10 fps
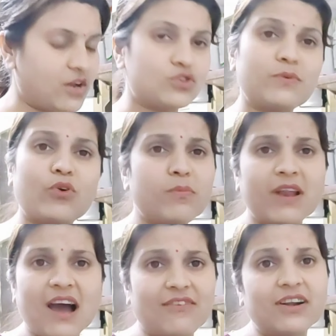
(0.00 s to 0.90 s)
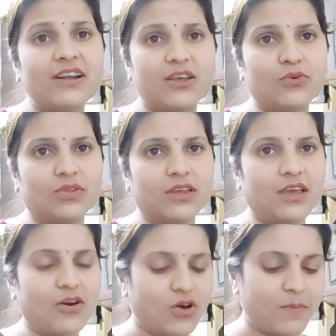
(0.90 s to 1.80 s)
है ना उसमें कोई मिलावट नहीं होती
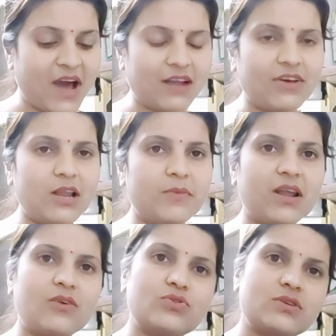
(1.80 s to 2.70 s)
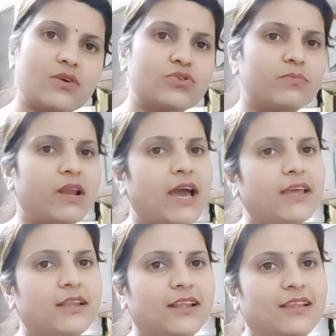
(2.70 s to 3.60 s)
है और बाहर वाले में ना कुछ ना कुछ मिला
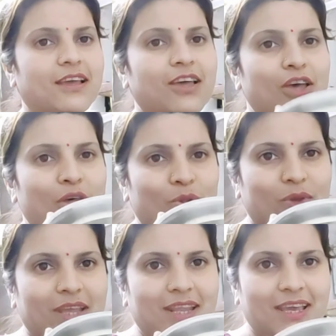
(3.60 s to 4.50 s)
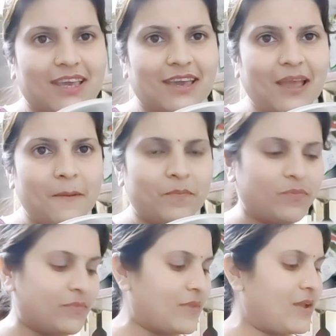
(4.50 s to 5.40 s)
ही देते हैं तो ये देखिए
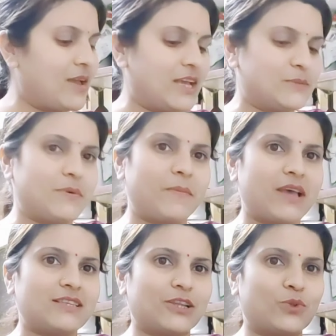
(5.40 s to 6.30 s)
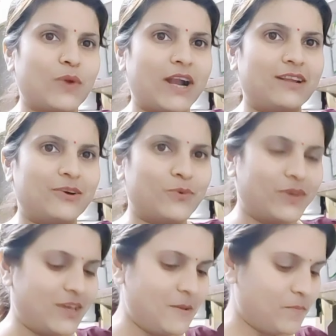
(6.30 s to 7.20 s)
इसमें मैं सत्तू ऐड
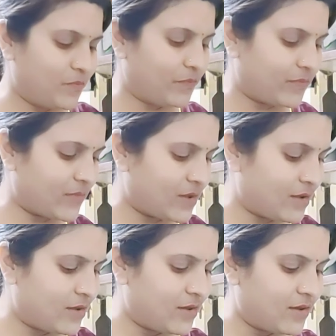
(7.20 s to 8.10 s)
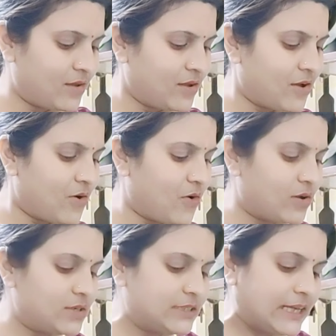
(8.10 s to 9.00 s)
करूँगी
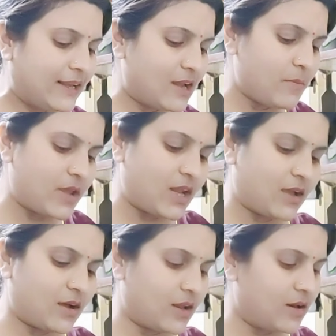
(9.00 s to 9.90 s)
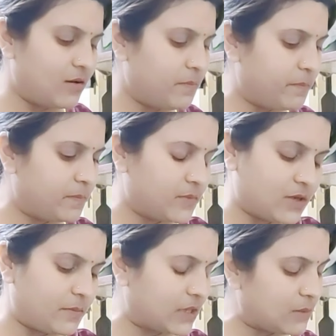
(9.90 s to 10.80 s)
और ये ना मैंने कल
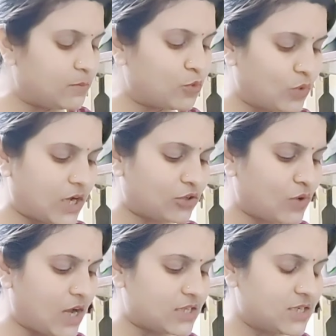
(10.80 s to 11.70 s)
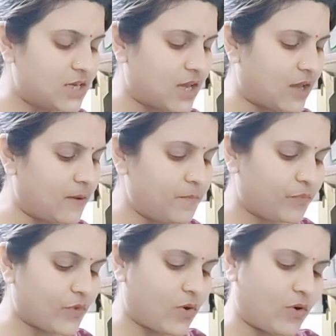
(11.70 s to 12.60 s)
मतलब भूना तो आज ही है
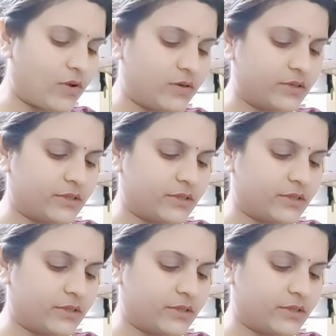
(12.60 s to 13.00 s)
और